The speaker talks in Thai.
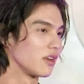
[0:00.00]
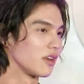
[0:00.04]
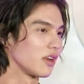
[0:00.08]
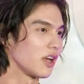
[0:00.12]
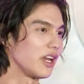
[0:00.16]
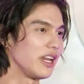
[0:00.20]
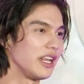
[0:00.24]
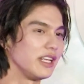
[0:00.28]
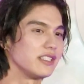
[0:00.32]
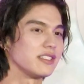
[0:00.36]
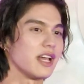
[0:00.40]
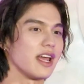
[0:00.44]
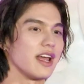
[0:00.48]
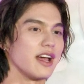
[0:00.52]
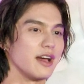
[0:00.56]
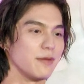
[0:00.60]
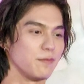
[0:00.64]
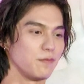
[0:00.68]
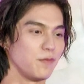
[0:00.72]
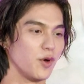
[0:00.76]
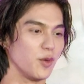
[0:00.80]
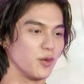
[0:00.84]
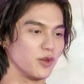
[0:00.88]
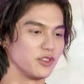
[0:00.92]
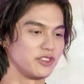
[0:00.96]
ก็ดีใจครับ
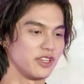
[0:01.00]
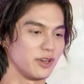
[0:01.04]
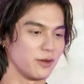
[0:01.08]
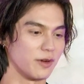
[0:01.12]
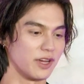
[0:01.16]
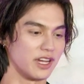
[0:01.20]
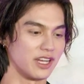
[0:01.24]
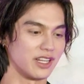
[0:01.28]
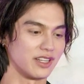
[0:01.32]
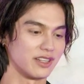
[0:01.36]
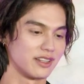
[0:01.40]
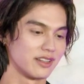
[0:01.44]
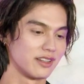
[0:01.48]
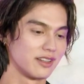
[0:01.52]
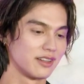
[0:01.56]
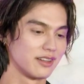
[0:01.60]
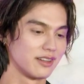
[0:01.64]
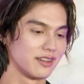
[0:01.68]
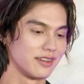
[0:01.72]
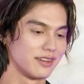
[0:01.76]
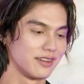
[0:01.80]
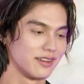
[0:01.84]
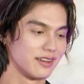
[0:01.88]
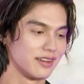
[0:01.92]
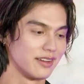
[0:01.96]
ผมรู้สึกว่า
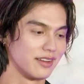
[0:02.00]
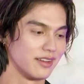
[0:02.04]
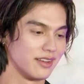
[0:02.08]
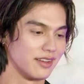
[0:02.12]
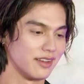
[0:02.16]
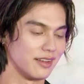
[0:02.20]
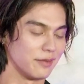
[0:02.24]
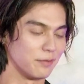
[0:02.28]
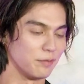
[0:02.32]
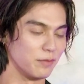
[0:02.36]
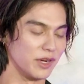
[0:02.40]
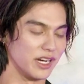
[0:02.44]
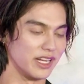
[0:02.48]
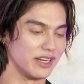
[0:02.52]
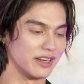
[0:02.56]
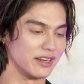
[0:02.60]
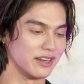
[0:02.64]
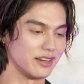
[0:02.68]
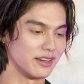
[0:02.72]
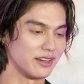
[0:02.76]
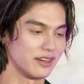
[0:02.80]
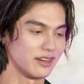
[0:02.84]
เหมือน